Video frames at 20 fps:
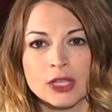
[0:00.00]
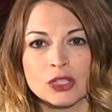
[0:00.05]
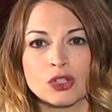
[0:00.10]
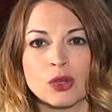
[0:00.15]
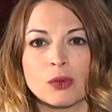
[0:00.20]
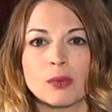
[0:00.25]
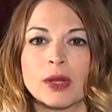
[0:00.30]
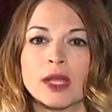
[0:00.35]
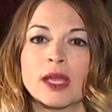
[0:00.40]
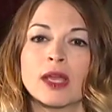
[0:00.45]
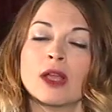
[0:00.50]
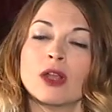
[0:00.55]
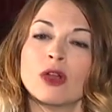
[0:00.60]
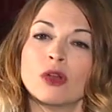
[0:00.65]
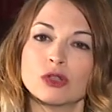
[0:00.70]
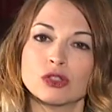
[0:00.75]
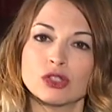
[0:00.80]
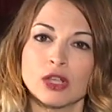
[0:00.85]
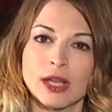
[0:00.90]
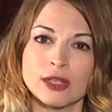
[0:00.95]
sobre
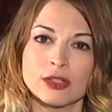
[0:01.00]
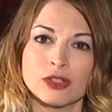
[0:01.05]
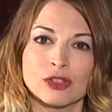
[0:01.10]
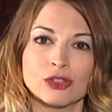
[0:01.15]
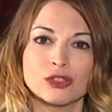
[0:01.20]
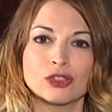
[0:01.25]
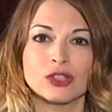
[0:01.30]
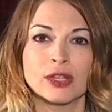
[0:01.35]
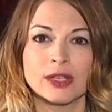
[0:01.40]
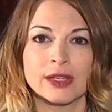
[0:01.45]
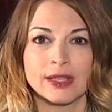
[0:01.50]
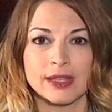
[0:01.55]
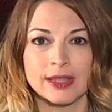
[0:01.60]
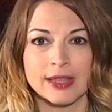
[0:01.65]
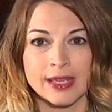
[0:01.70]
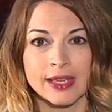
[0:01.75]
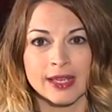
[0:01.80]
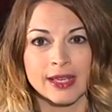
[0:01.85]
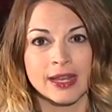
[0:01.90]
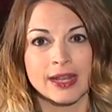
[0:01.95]
los años eh,
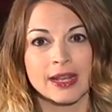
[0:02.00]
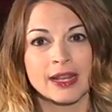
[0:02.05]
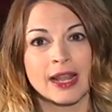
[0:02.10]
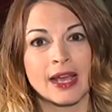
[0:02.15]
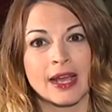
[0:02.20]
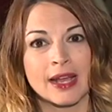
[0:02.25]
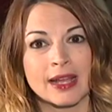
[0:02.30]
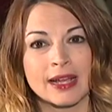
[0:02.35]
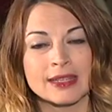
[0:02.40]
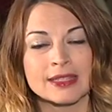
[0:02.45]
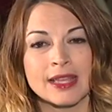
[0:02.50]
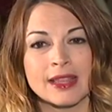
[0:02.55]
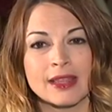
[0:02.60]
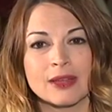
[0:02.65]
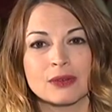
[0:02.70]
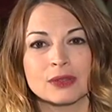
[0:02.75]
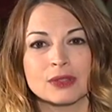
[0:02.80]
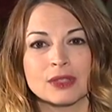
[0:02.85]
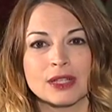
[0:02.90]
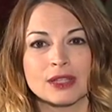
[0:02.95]
de la Casa de
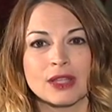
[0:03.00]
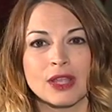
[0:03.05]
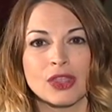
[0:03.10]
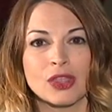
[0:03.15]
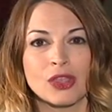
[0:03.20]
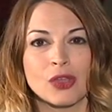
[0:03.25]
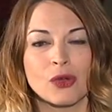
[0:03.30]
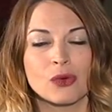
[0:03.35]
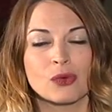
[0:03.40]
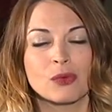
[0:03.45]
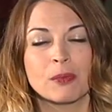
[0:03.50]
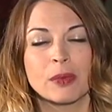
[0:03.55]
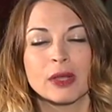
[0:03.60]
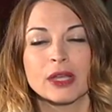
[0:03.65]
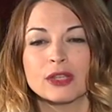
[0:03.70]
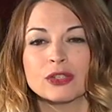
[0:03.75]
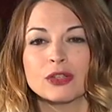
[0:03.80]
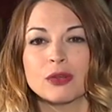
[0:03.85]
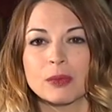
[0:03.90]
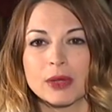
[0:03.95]
Contratación, un
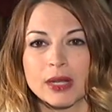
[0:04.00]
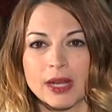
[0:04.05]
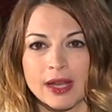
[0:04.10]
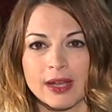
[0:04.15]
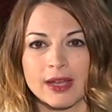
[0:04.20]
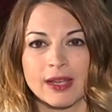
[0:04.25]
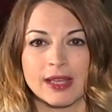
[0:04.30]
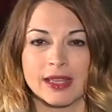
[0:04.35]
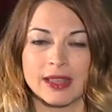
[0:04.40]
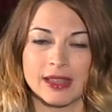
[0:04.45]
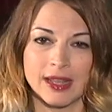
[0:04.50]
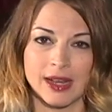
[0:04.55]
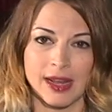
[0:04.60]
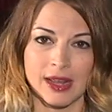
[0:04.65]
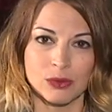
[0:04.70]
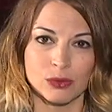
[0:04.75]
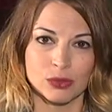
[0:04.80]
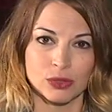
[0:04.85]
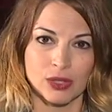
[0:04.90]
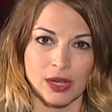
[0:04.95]
pequeño homenaje de la
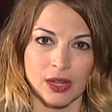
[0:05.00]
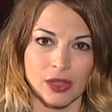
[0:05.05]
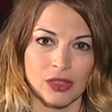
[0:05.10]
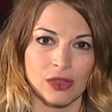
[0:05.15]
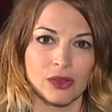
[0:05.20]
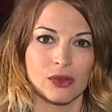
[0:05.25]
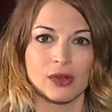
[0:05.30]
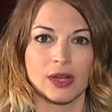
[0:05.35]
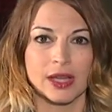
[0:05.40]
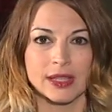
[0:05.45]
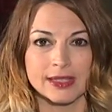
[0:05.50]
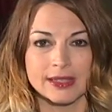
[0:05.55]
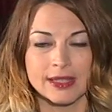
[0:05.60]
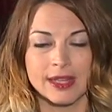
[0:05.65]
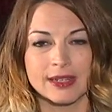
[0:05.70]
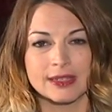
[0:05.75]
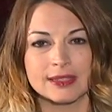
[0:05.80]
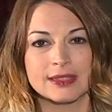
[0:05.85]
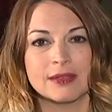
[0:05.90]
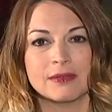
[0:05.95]
ilustración
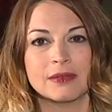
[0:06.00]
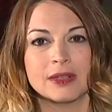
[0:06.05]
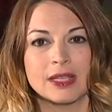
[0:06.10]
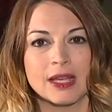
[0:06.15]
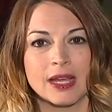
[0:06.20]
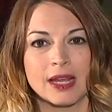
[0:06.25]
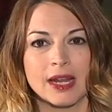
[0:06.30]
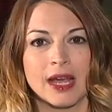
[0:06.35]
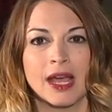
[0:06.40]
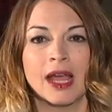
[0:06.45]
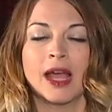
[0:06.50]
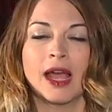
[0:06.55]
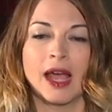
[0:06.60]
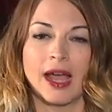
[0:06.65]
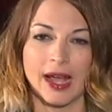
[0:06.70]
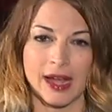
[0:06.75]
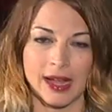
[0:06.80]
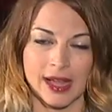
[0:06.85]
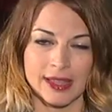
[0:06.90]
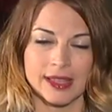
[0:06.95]
gaditana y sevillana
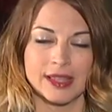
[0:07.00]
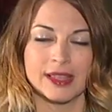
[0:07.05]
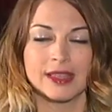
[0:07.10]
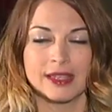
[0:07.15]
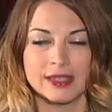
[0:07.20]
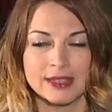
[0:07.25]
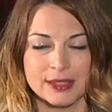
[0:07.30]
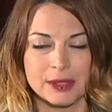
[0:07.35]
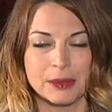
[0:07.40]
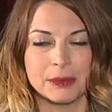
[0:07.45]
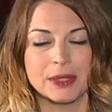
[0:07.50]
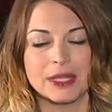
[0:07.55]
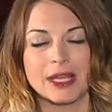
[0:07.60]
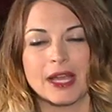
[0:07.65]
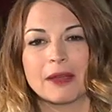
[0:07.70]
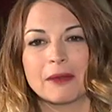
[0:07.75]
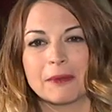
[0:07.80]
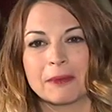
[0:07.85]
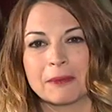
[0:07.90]
a Cádiz y Sevilla.